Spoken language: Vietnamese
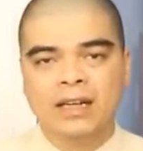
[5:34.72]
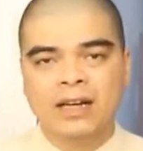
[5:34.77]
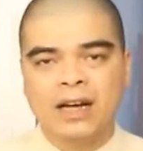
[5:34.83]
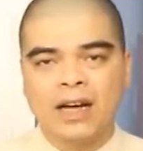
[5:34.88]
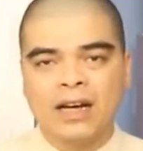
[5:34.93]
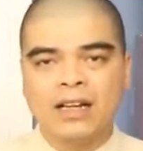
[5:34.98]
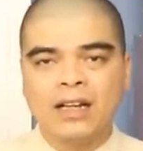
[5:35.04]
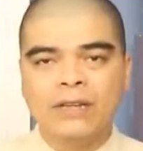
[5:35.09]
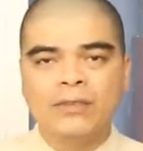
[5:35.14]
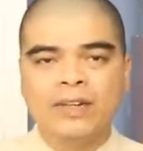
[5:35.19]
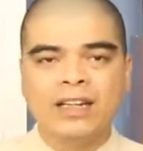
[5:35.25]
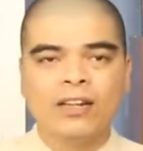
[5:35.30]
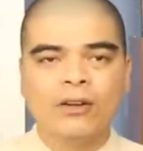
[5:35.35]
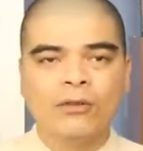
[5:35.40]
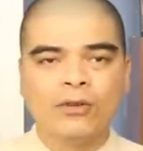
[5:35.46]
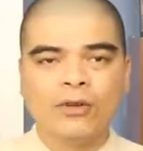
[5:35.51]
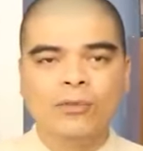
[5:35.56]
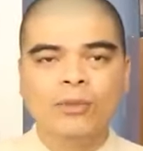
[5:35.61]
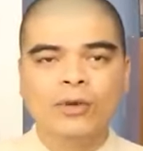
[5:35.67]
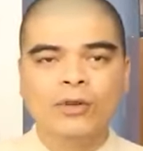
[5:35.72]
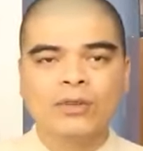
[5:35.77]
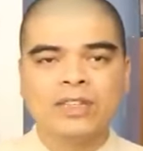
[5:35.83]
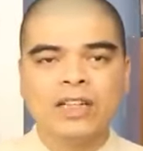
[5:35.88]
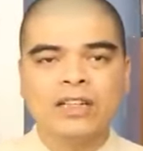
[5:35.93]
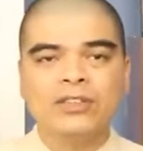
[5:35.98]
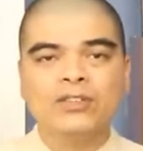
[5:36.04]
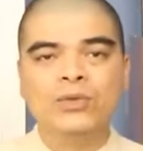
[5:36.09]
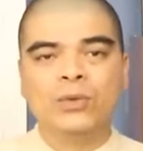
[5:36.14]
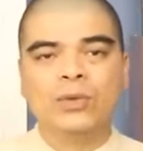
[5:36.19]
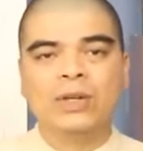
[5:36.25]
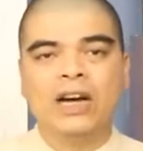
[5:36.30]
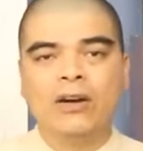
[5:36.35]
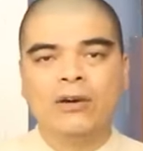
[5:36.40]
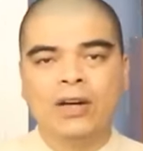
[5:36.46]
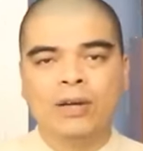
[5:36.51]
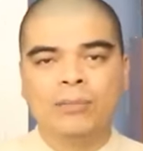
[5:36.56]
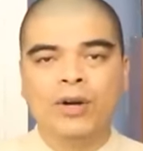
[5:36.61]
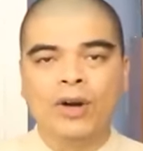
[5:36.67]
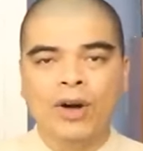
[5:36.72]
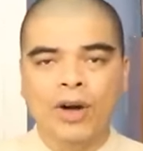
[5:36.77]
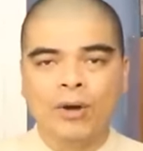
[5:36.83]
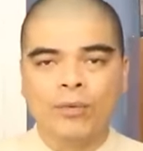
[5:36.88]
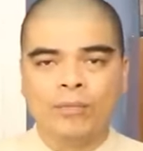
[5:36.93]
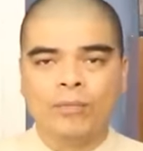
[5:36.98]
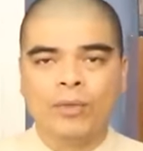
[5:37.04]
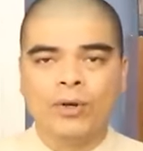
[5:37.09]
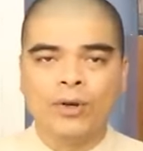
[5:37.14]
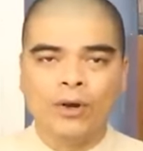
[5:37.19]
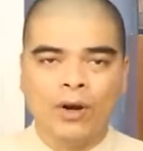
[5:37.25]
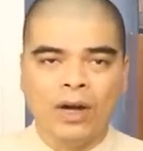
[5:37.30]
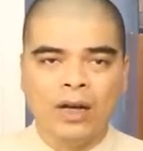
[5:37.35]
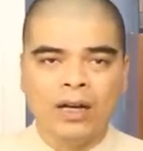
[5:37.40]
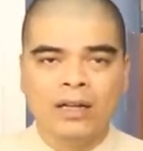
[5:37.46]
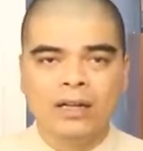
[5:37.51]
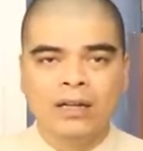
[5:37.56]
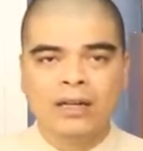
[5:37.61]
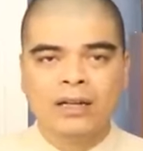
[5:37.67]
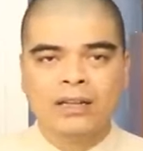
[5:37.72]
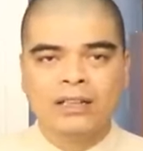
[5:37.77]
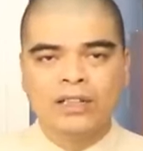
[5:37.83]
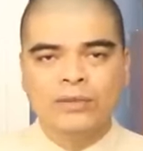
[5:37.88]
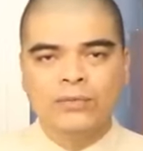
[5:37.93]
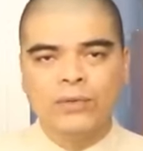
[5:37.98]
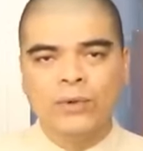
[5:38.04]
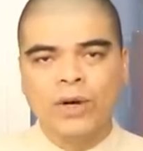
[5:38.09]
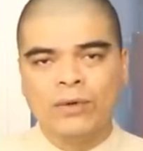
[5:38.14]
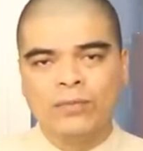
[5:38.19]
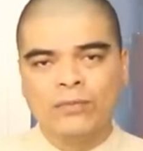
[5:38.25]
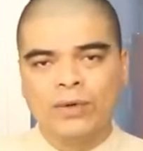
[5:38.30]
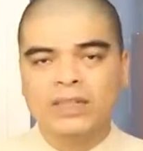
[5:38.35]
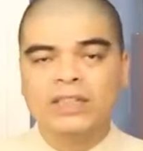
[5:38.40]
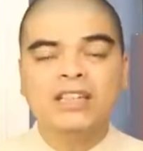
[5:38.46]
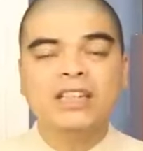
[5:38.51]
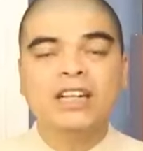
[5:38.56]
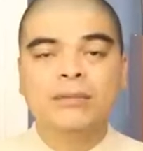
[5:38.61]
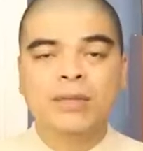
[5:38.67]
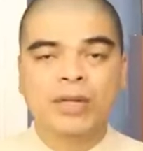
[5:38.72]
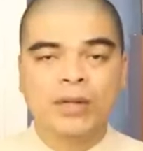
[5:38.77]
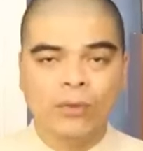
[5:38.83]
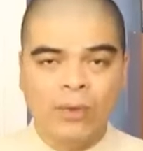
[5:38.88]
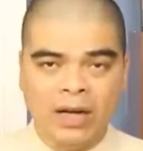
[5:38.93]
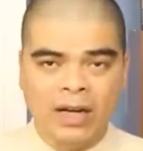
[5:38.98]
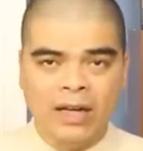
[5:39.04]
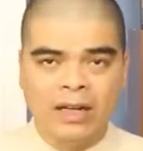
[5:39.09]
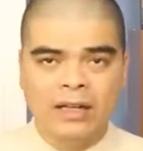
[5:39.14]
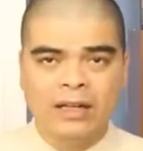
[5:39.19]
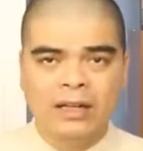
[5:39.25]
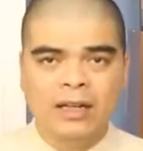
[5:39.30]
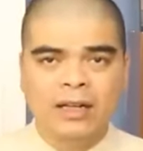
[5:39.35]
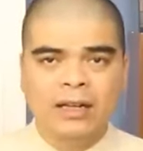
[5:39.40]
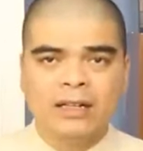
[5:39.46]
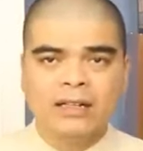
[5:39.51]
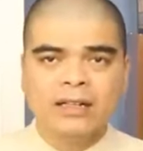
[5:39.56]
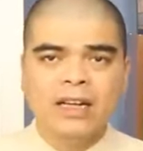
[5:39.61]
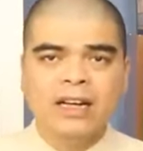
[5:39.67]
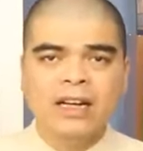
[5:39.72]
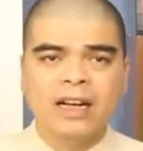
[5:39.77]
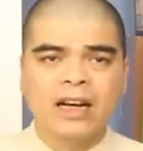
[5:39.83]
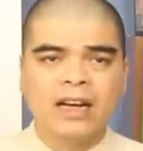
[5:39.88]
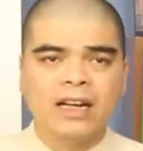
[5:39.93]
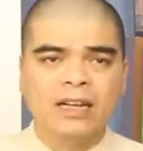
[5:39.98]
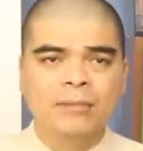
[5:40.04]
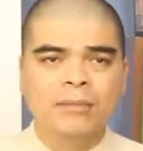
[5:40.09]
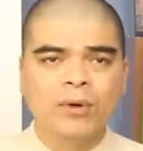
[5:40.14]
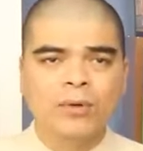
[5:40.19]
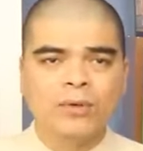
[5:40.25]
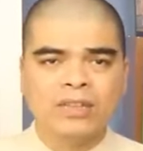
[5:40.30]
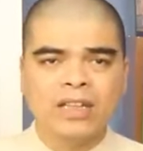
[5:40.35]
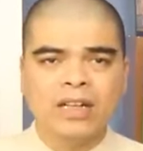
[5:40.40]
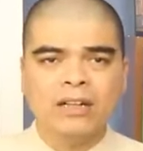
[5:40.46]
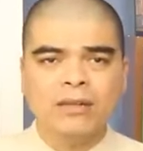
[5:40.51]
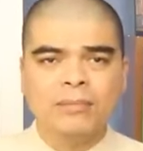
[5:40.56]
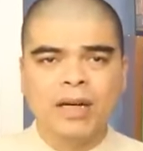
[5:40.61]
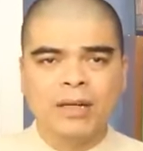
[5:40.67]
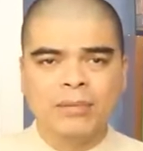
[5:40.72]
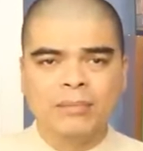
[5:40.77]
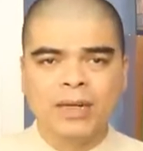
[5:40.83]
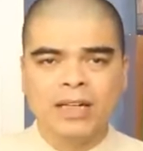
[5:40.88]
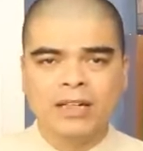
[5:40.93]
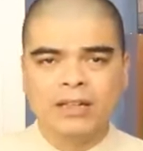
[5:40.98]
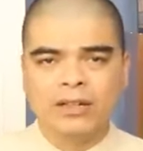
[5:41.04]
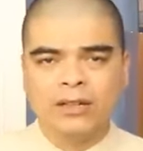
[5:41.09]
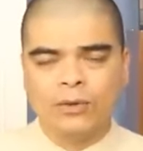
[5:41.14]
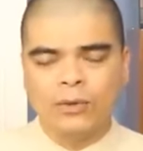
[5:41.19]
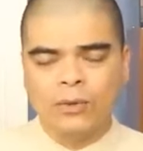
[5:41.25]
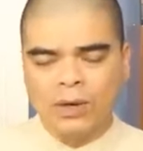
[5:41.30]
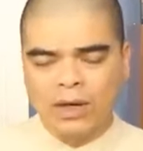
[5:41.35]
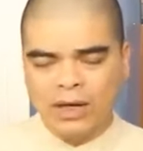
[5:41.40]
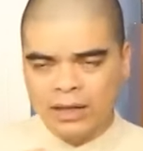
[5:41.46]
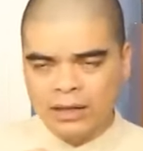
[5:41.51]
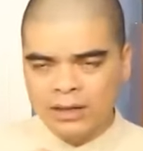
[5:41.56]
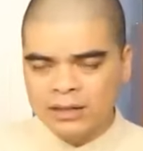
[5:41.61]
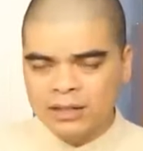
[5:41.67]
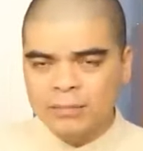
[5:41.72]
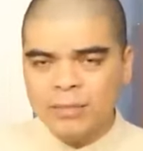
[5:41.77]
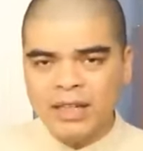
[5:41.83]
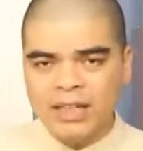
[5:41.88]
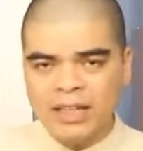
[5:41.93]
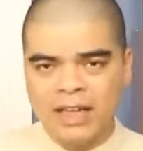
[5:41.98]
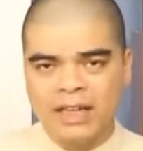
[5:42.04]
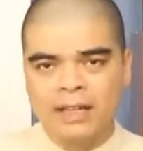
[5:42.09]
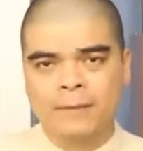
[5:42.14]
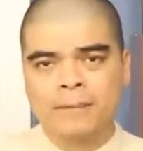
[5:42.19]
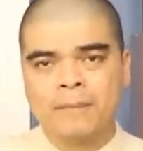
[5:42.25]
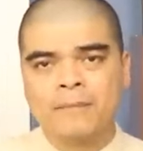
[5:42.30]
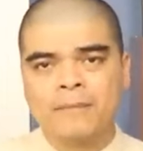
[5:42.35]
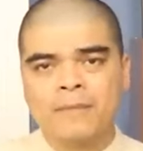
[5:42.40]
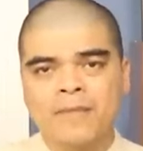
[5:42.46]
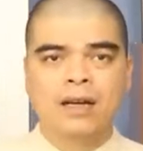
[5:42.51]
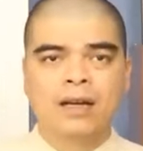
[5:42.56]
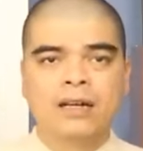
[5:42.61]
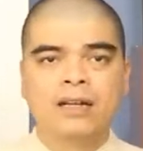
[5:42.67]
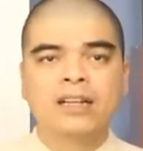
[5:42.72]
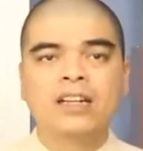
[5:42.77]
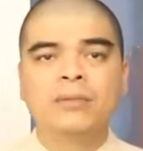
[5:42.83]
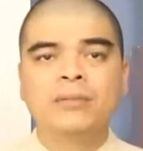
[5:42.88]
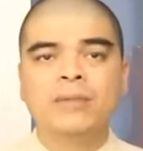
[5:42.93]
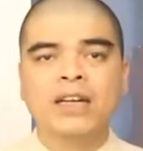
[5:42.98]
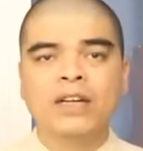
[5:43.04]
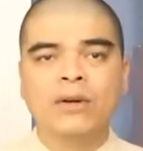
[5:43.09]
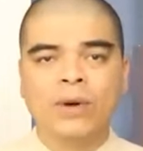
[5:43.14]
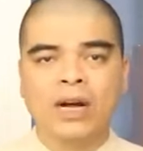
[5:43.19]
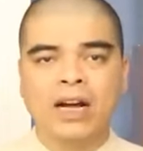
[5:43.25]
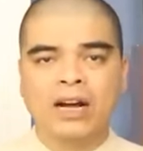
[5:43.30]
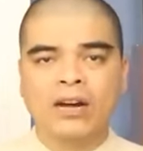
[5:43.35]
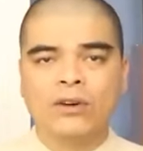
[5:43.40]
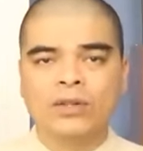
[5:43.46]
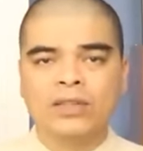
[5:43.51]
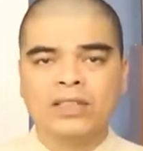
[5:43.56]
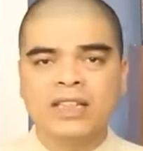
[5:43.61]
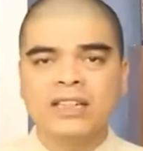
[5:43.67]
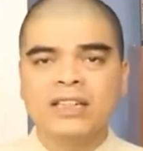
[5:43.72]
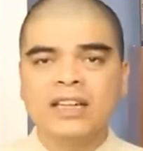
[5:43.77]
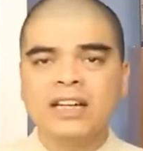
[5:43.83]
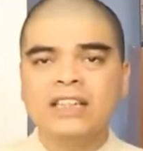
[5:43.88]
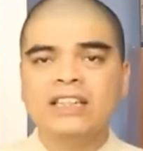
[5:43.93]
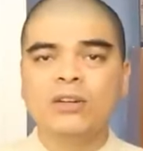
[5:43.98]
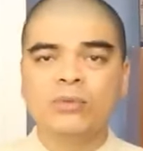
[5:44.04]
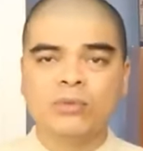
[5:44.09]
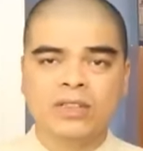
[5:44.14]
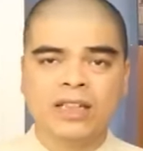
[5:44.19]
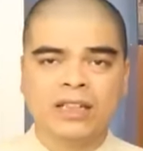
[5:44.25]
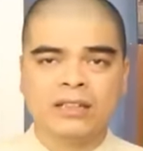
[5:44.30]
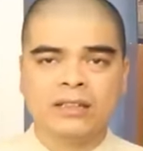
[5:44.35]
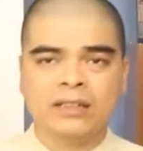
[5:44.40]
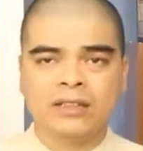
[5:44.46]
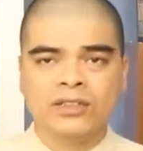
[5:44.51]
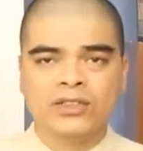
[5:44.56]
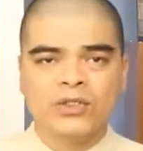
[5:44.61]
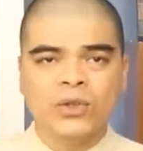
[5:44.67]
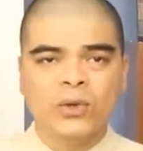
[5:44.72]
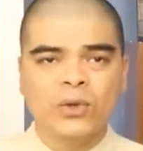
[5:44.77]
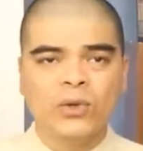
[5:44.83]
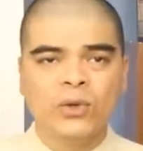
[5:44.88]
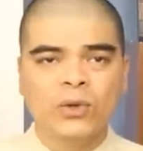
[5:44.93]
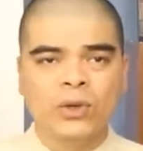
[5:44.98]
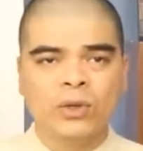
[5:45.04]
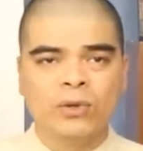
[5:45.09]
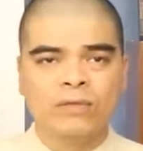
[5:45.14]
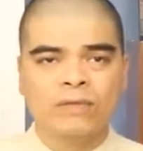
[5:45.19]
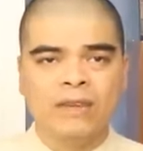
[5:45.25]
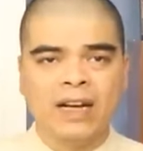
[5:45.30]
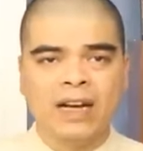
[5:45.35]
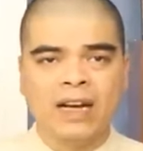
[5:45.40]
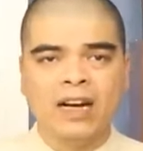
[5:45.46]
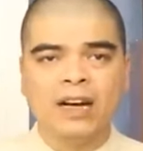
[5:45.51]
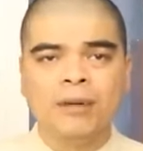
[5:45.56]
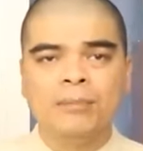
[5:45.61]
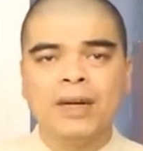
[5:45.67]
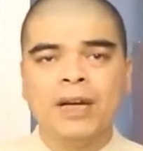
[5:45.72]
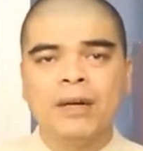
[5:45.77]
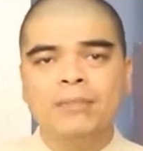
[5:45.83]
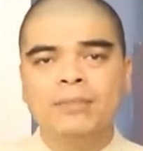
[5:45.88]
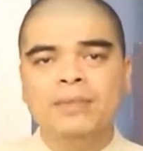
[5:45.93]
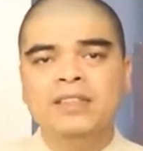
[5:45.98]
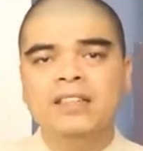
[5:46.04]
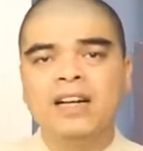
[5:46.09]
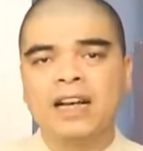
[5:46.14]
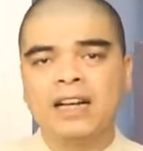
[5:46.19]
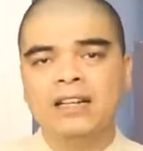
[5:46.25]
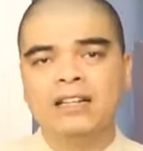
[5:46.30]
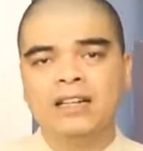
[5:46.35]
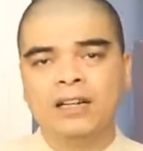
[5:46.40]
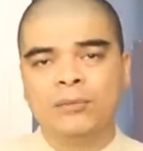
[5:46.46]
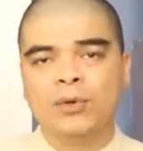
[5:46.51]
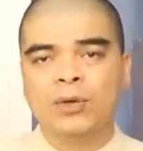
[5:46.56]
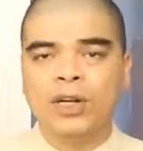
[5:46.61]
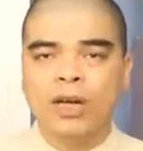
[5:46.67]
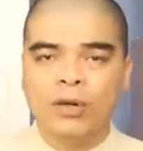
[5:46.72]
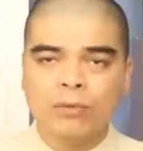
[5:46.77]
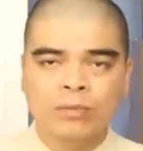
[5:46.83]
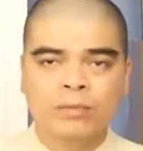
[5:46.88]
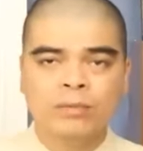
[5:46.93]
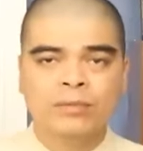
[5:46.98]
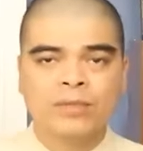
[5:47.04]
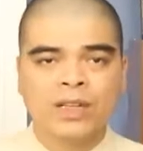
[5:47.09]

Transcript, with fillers: À, cây vạn lộc có màu sắc chủ đạo là màu hồng, màu đỏ nên phù hợp với những người mệnh hỏa. Đây là cái màu sắc bản mệnh của những mệnh này. Người mệnh hỏa có tính cách nồng nhiệt, sôi nổi và ấm áp như ánh lửa mùa đông.